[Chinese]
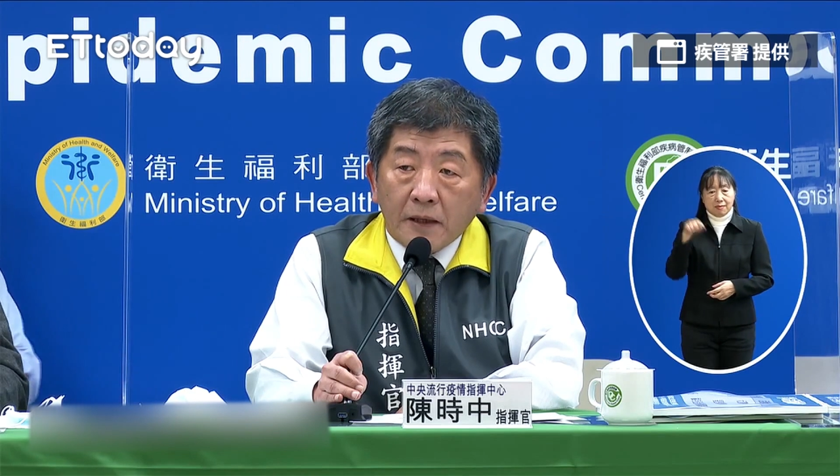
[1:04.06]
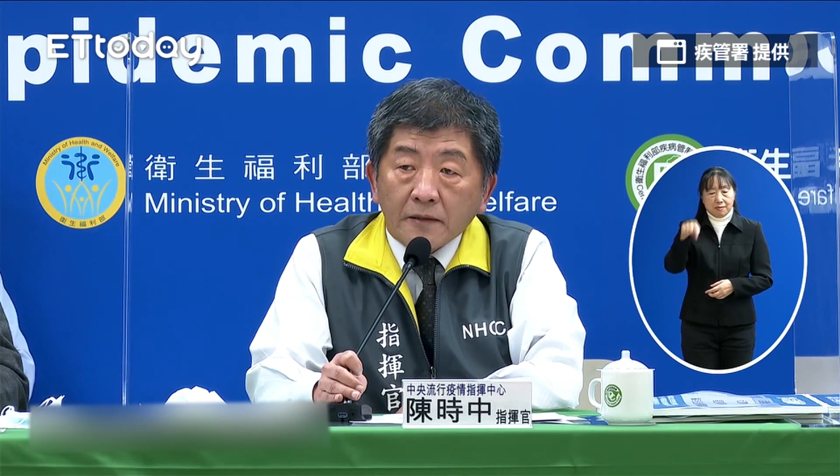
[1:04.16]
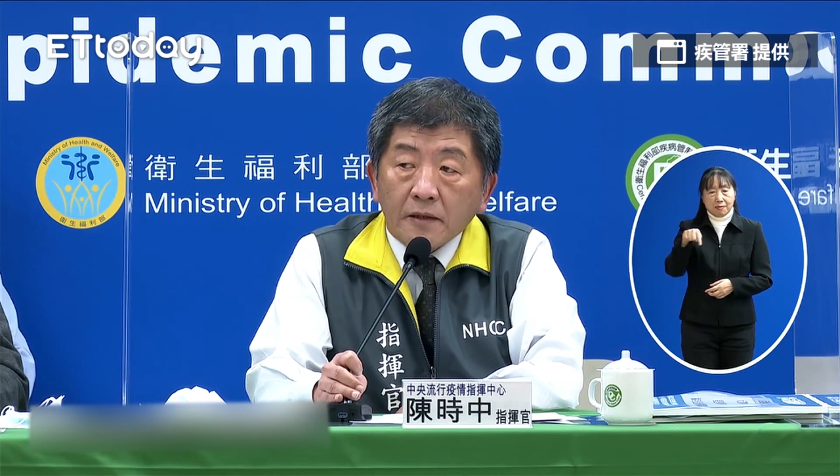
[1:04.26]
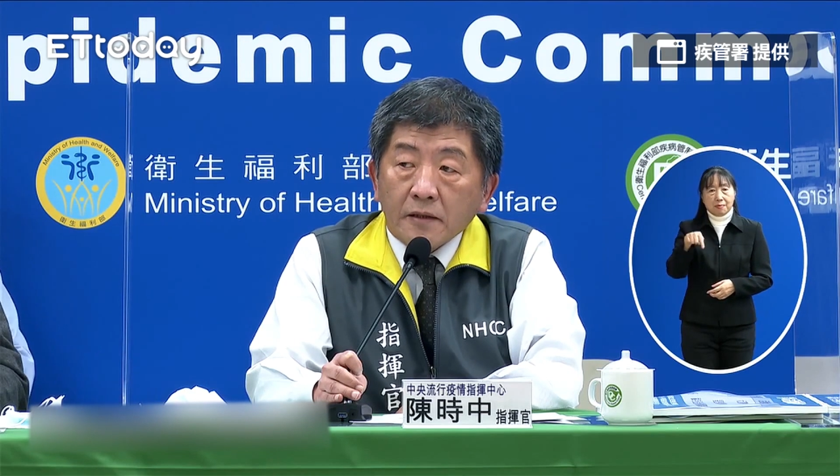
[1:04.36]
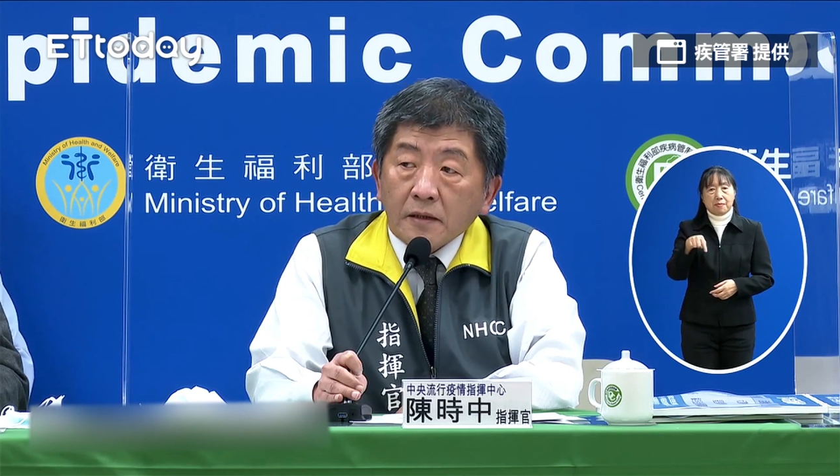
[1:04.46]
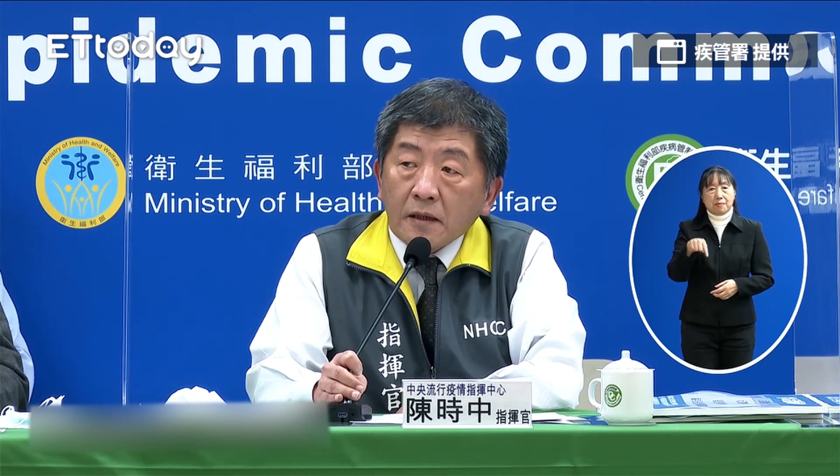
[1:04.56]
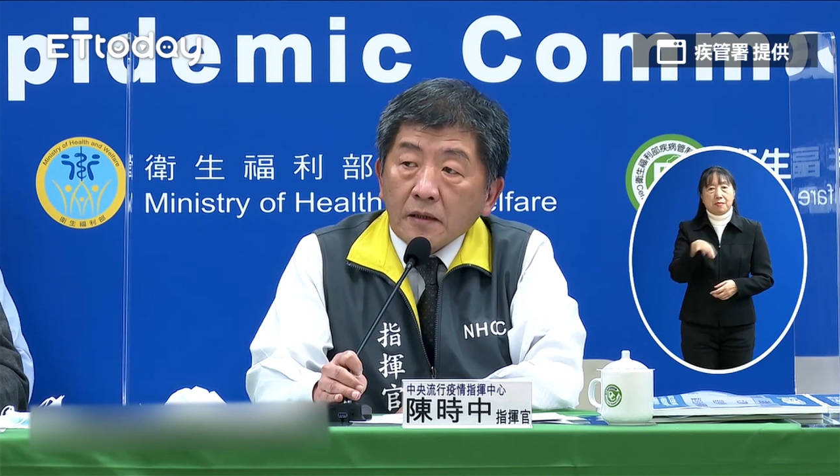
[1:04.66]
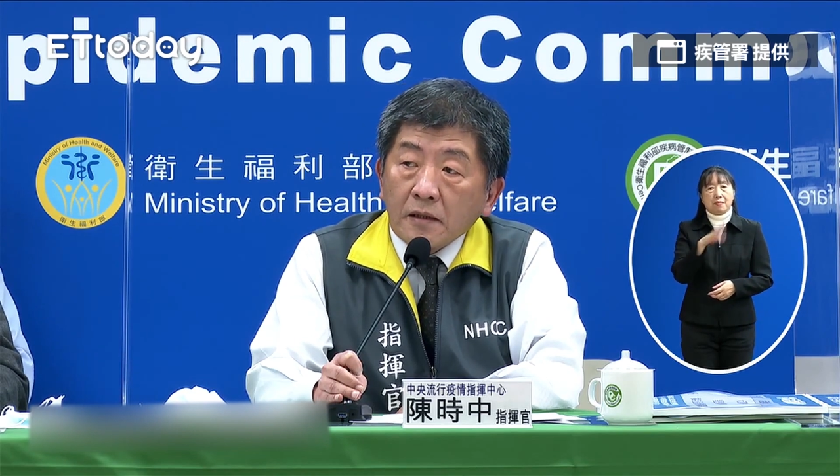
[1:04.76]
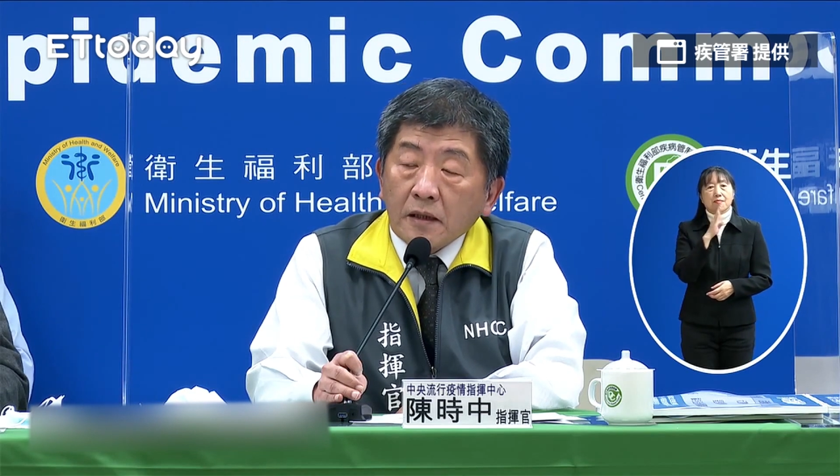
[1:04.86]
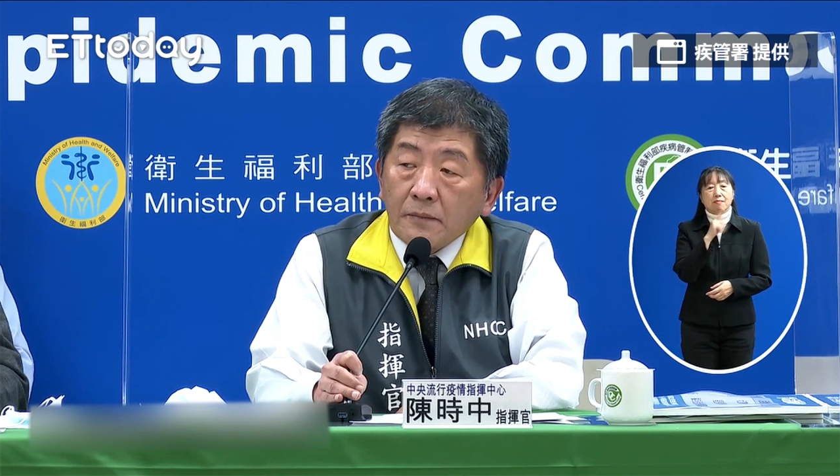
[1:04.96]
判定
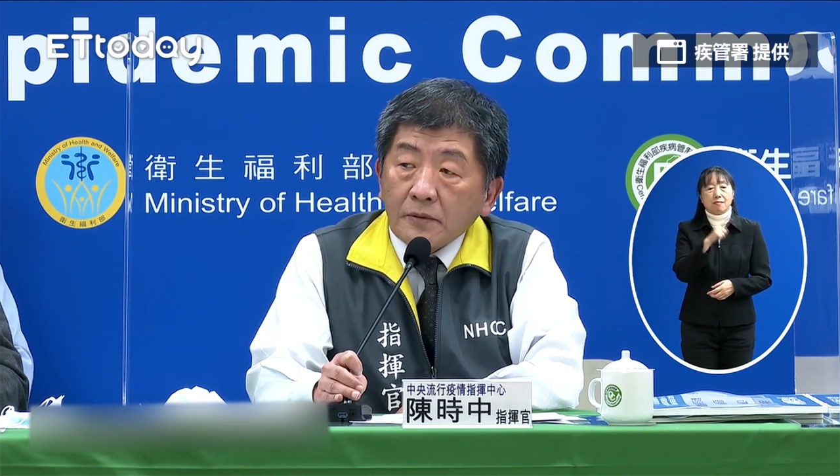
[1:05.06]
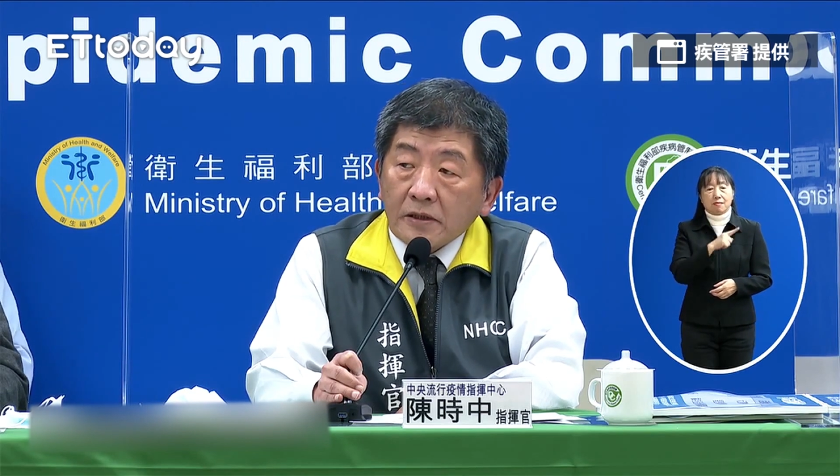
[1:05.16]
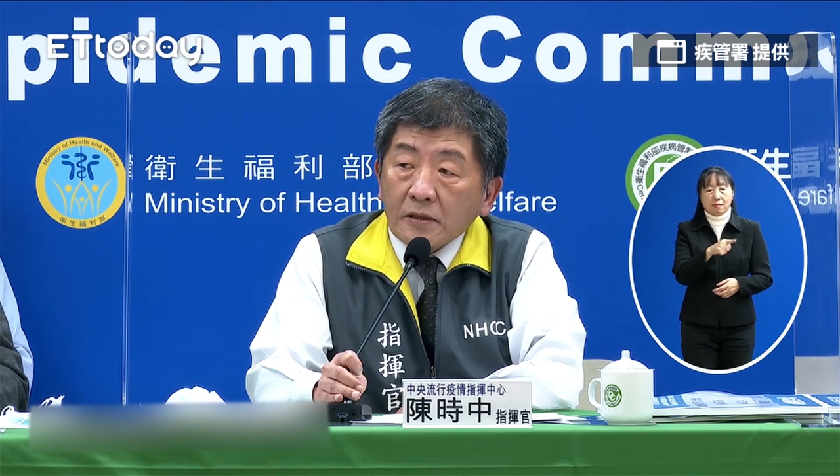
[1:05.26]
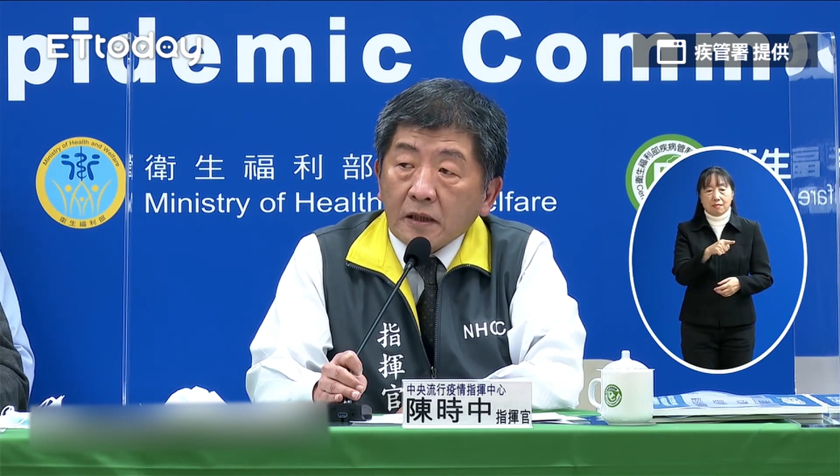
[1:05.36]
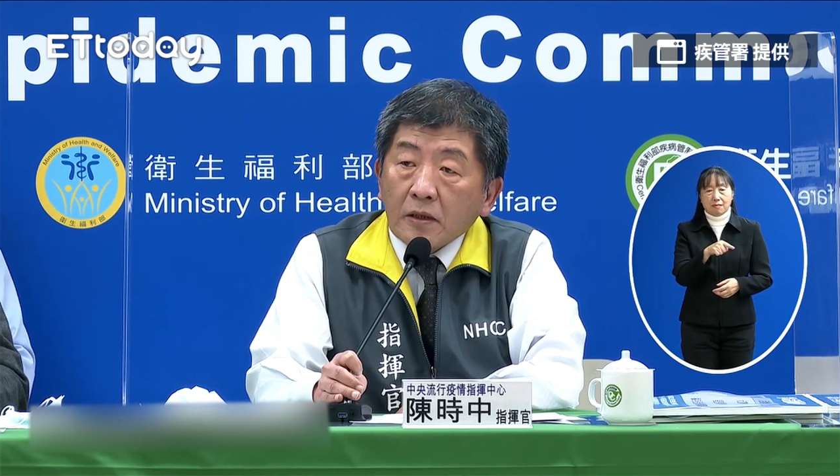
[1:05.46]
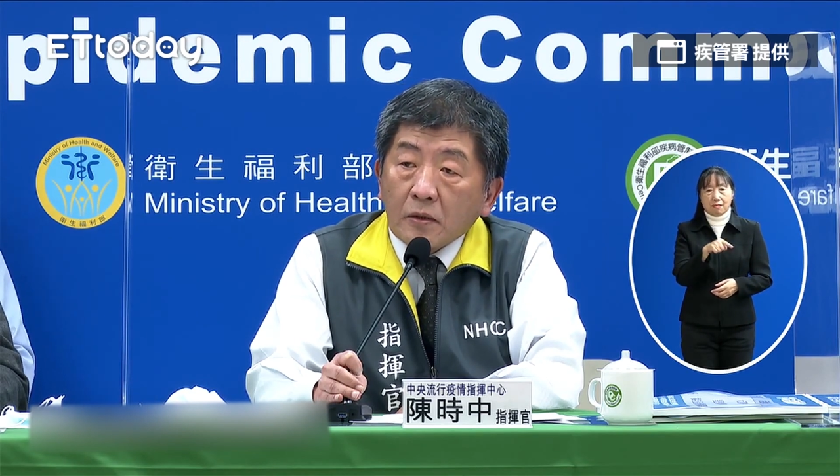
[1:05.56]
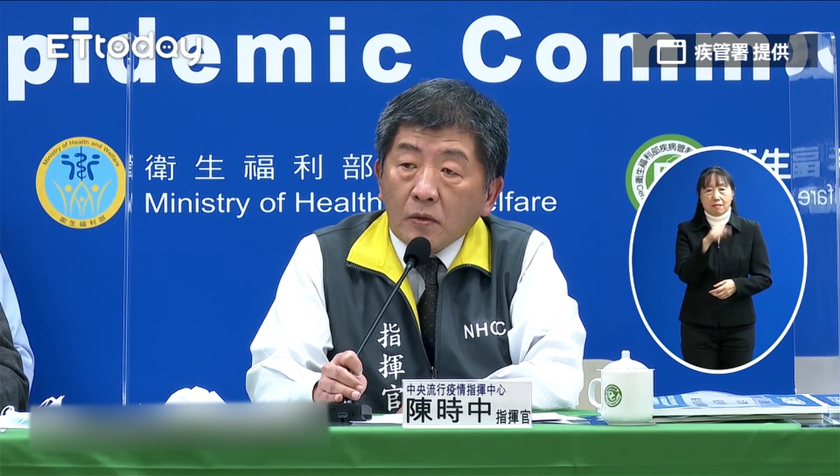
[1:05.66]
上应该不是在